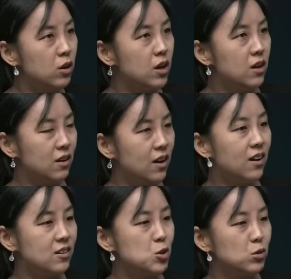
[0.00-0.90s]
그렇죠. 예,
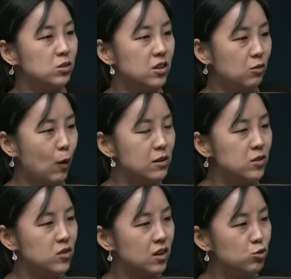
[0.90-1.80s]
네, 그래서 그때
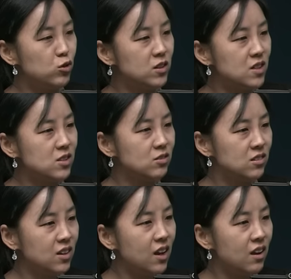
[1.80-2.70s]
관련해서 제가 취재를
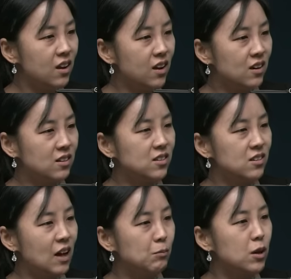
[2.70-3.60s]
했었는데
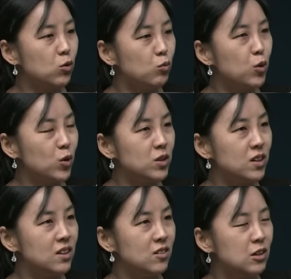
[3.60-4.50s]
그때 담당
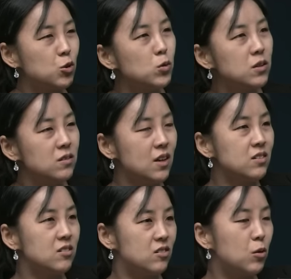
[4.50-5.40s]
공무원이 그러니까 저는
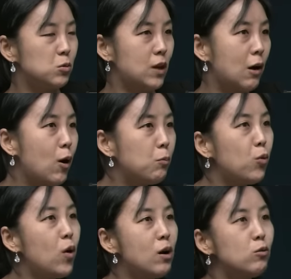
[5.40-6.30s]
사실 증거도 다
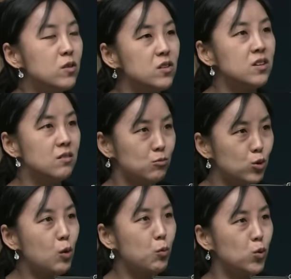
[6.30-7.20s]
확보하고 이제
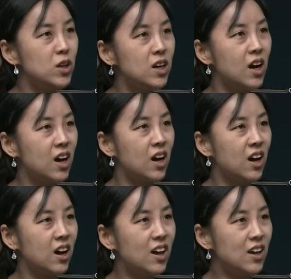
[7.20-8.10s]

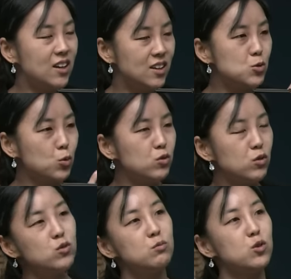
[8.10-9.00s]
물어보니까 계속
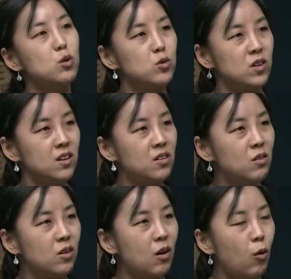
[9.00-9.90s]
꼬치꼬치
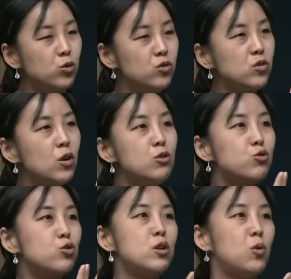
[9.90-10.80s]
물어보잖아요. 그러니까 네. 어쩔
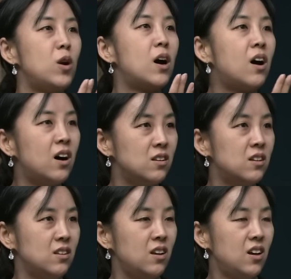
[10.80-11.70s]
줄을 몰라 하는.
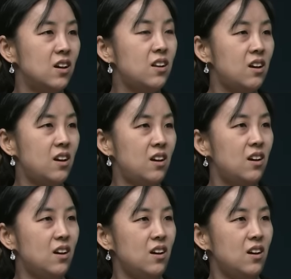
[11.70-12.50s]
그러니까. 네.